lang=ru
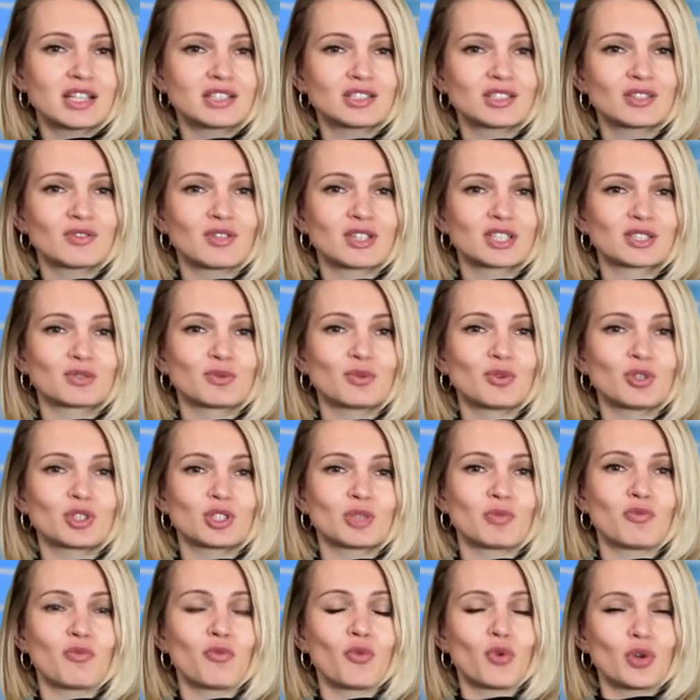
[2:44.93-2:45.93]

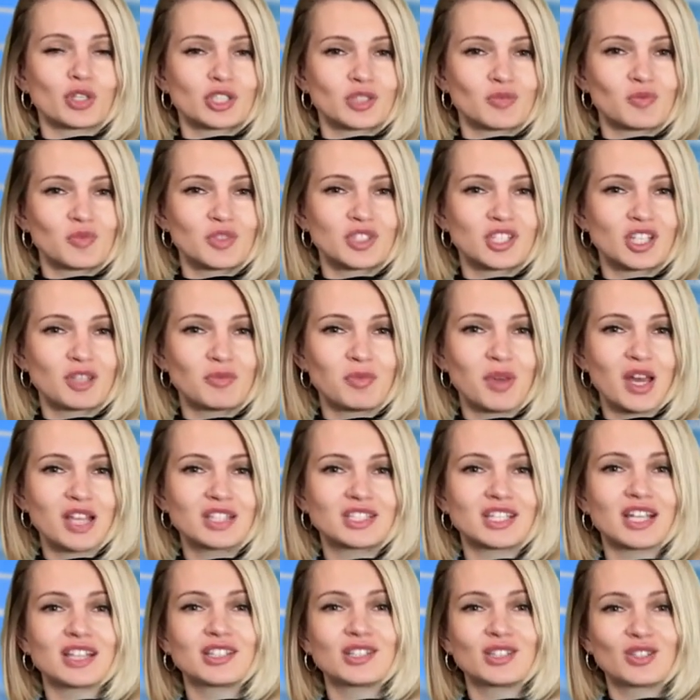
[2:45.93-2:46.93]
1.28
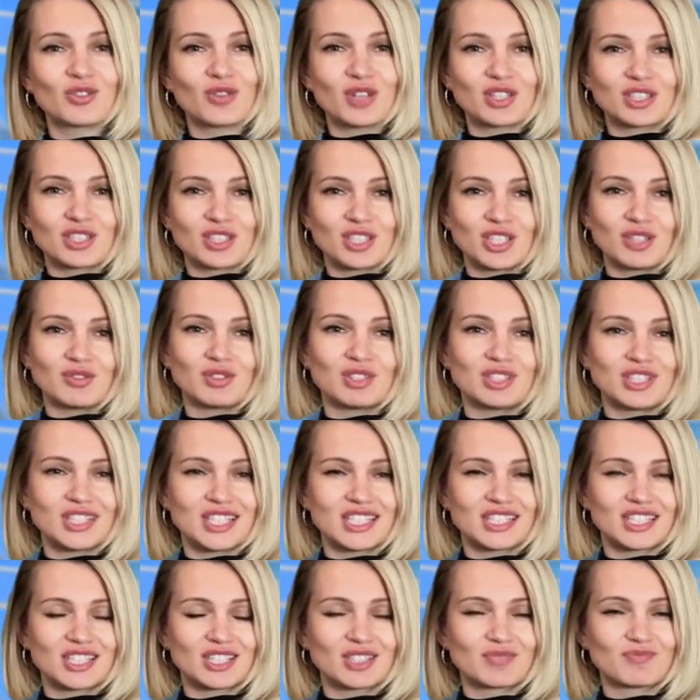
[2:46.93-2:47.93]
85 и
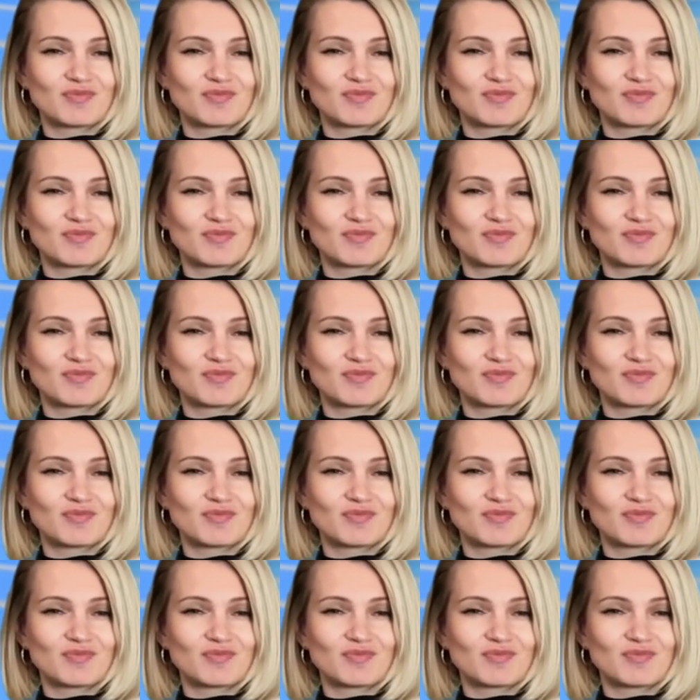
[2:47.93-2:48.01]
1.29.10,